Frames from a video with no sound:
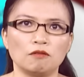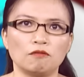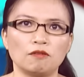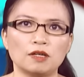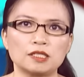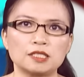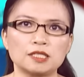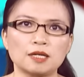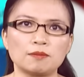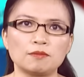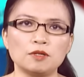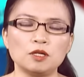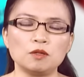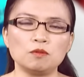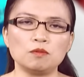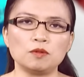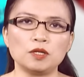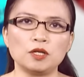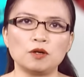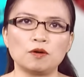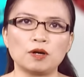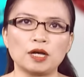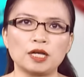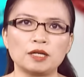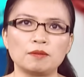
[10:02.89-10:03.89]
và giám
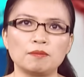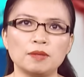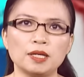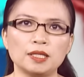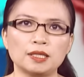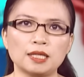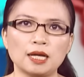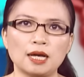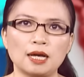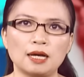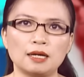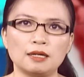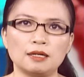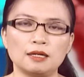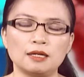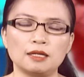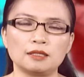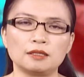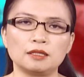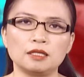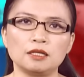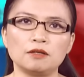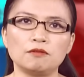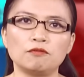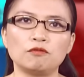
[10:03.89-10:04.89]
đốc điều hành Meta
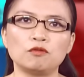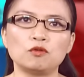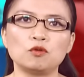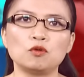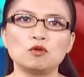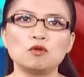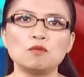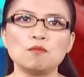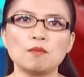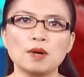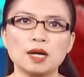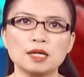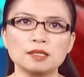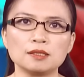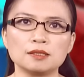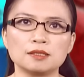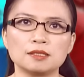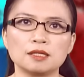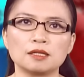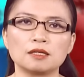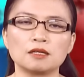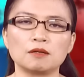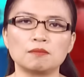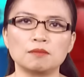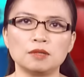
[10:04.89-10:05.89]
là tỷ phú Mark
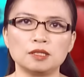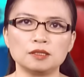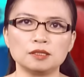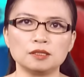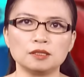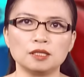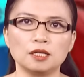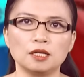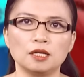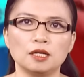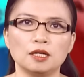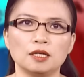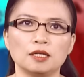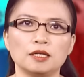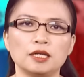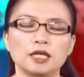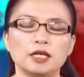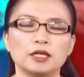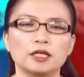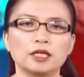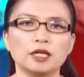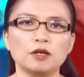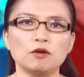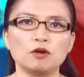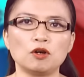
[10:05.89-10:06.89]
Zuckerberg
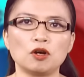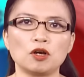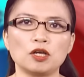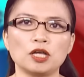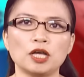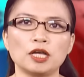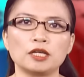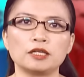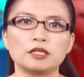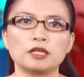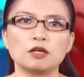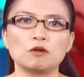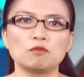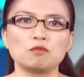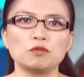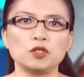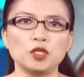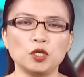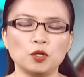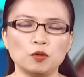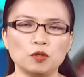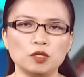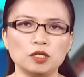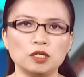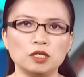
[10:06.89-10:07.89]
để kêu gọi hành động
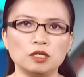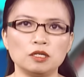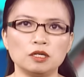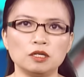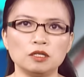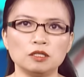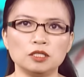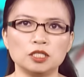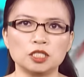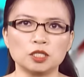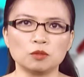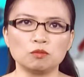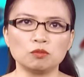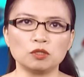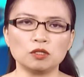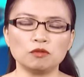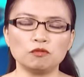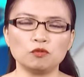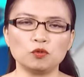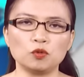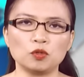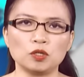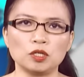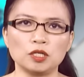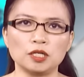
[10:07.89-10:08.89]
nhiều hơn nữa chống
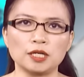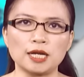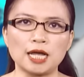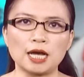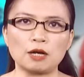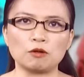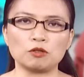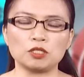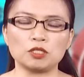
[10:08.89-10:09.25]
các vụ lừa